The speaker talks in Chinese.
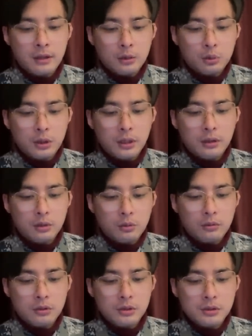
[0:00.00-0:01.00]
推
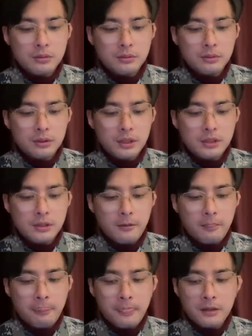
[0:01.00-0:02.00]
动提升
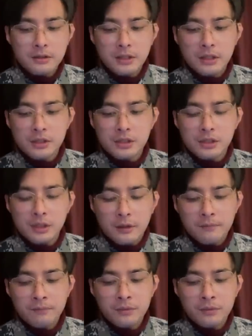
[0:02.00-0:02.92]
审计质量。